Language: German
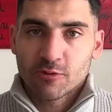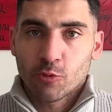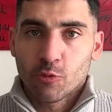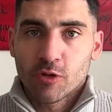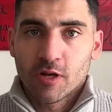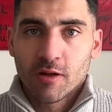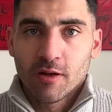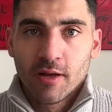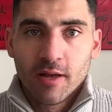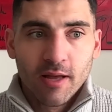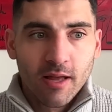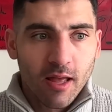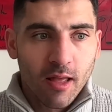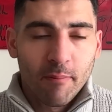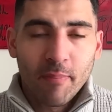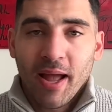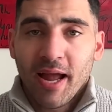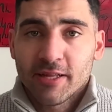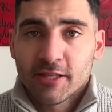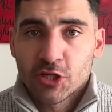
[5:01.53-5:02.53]
ohne
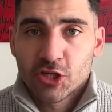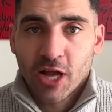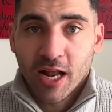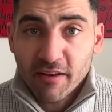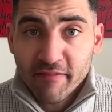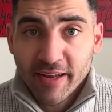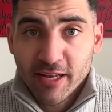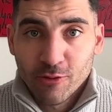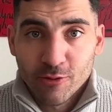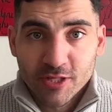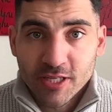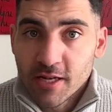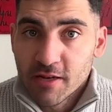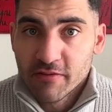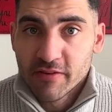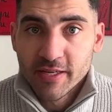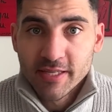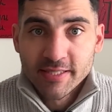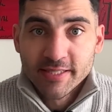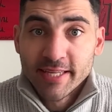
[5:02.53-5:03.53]
praktische
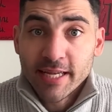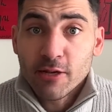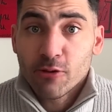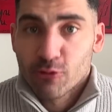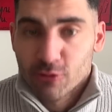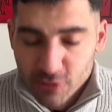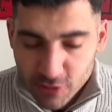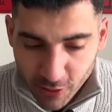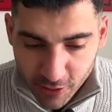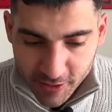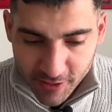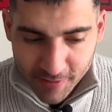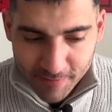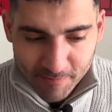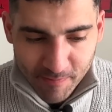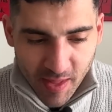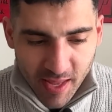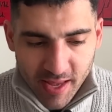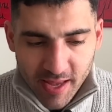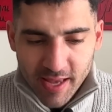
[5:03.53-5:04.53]
Anwendungshilfe ist sinnlos, Leute.
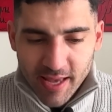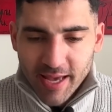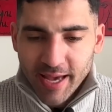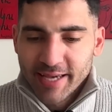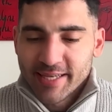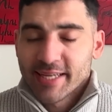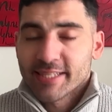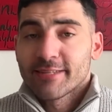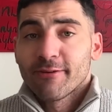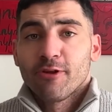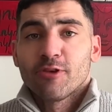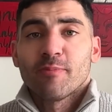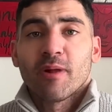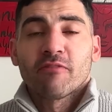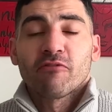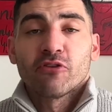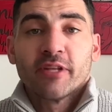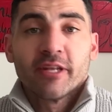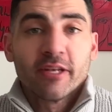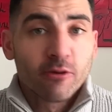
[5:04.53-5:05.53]
Ich erzähle euch mal
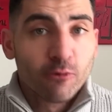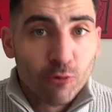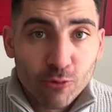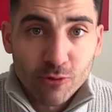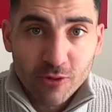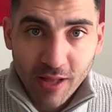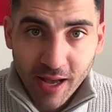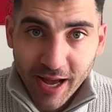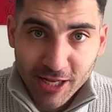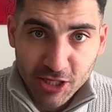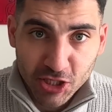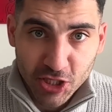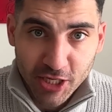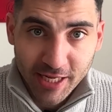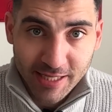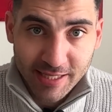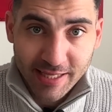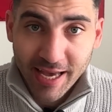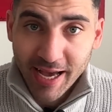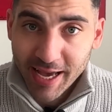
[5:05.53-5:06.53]
von den guten
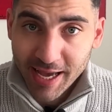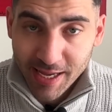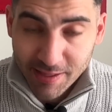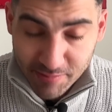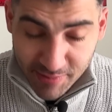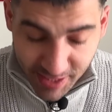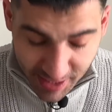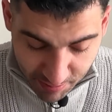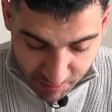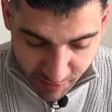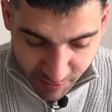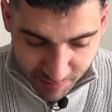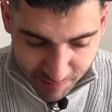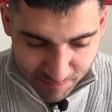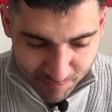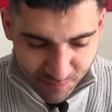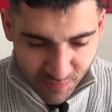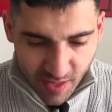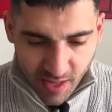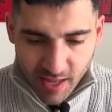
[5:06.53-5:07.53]
Ratschlägen, die er einem gibt.
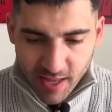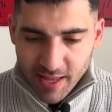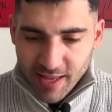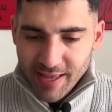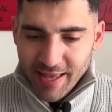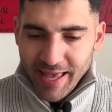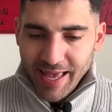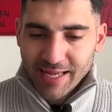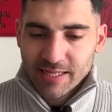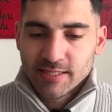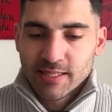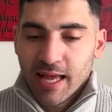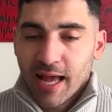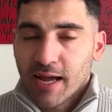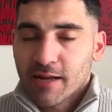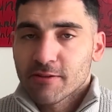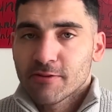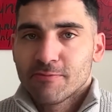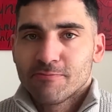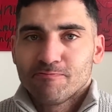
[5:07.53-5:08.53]
Er
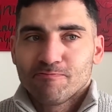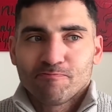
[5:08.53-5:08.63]
sagt,